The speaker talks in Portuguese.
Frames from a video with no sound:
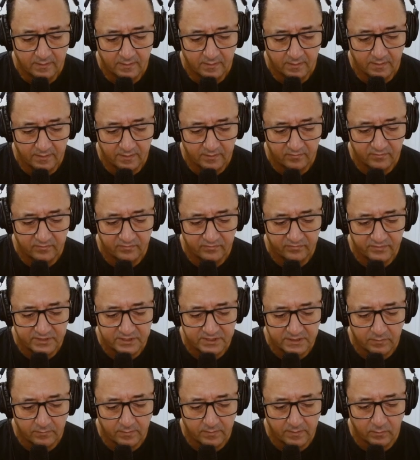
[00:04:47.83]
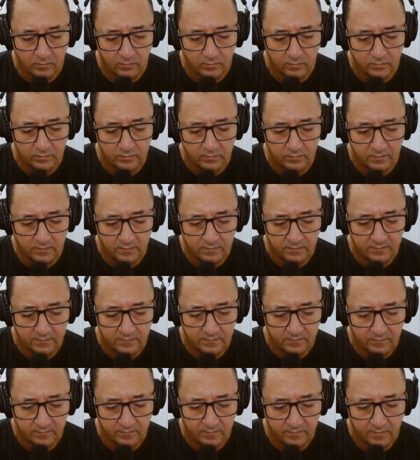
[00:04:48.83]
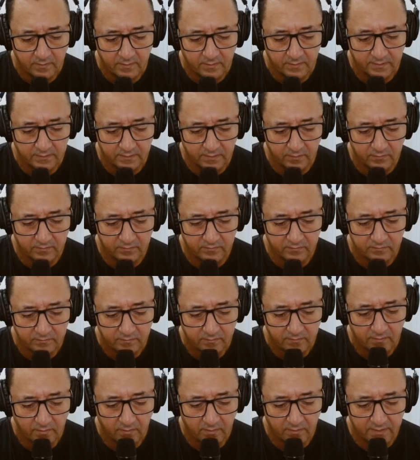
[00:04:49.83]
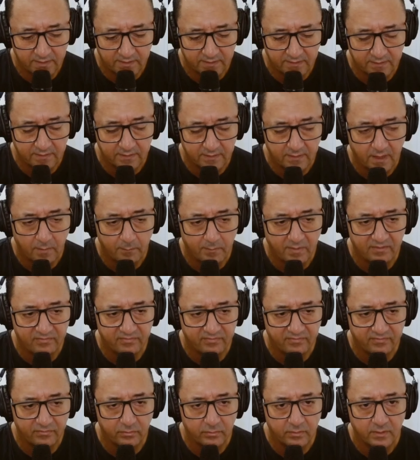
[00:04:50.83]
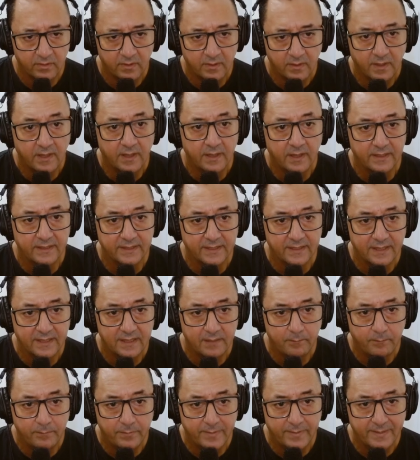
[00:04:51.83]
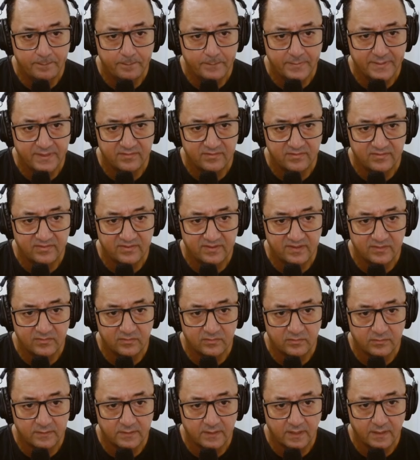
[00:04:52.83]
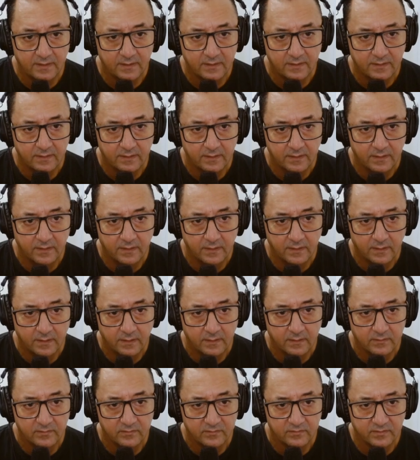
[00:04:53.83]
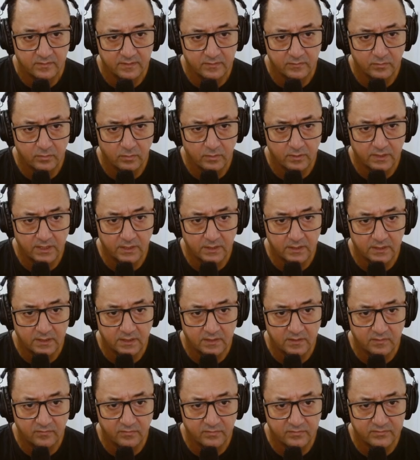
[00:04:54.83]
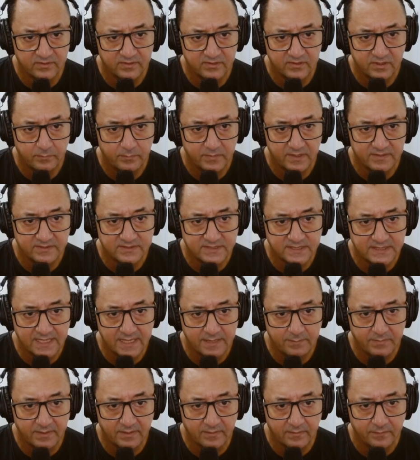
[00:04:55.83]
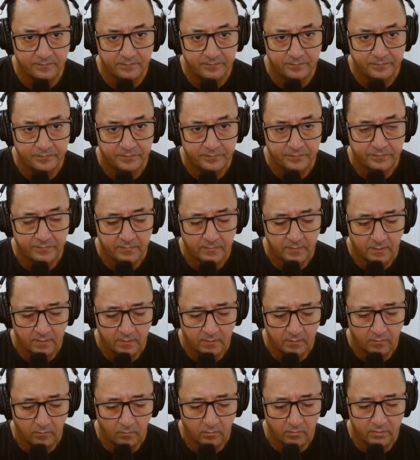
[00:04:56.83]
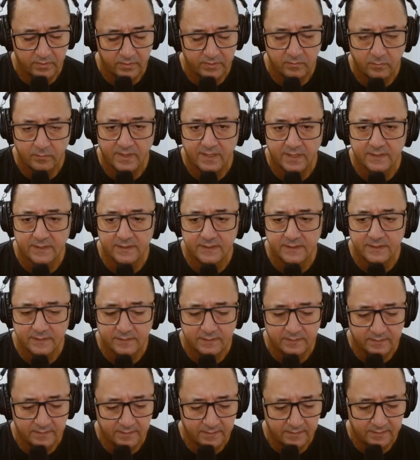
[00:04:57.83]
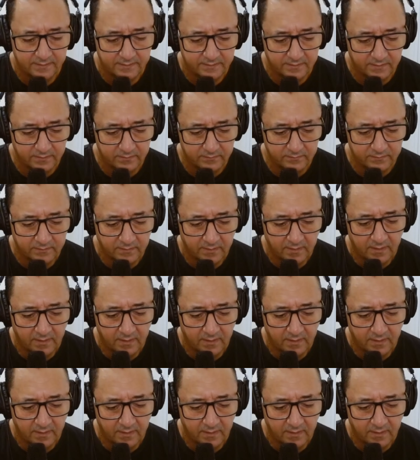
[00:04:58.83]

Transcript: Aí eu vou fechar o agudo, ó. Então, olha aí, abafou. E ele é bem preciso, tá? Só um toquinho aqui que você já percebe, ó. Muito bacana. Então,